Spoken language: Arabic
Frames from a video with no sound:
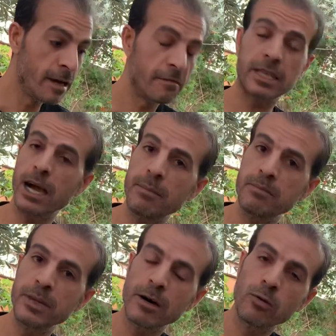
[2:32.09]
فترعبت
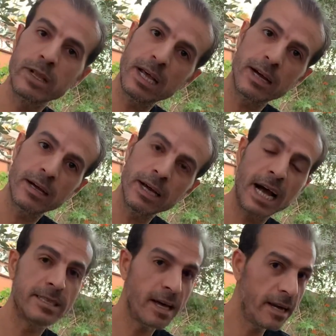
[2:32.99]
منها وقلت لا
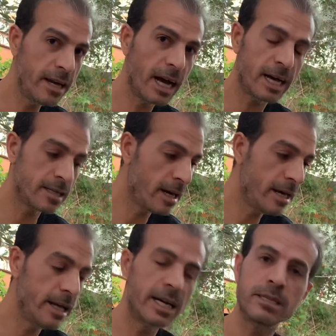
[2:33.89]
حذاري
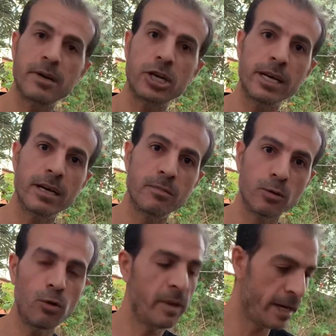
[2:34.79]
حذاري لازم اشارك
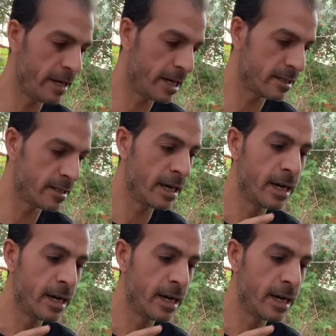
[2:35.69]
الموضوع مع الناس